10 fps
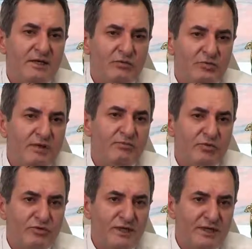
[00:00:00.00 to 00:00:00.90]
yutak
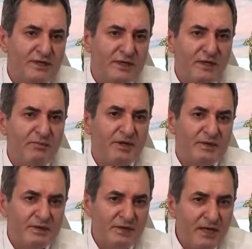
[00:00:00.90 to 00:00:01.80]
borusu arasındaki
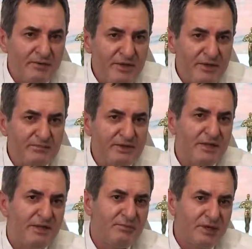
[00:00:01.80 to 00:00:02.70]
kapakçığı tamir edip
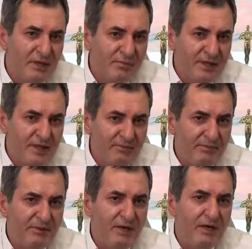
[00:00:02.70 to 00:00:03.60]
tekrar bir kapak
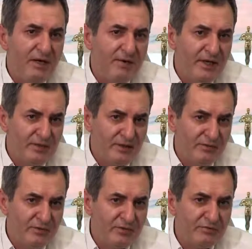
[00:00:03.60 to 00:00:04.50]
yapıp ameliyat
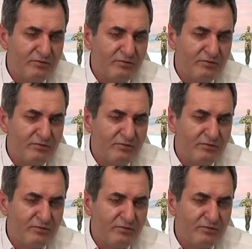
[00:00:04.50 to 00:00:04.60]
yapıyoruz.